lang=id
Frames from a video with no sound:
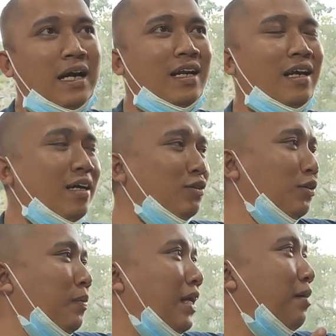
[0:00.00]

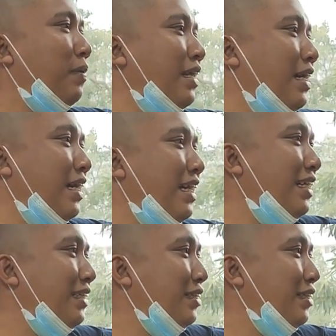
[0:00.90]
para untuk para para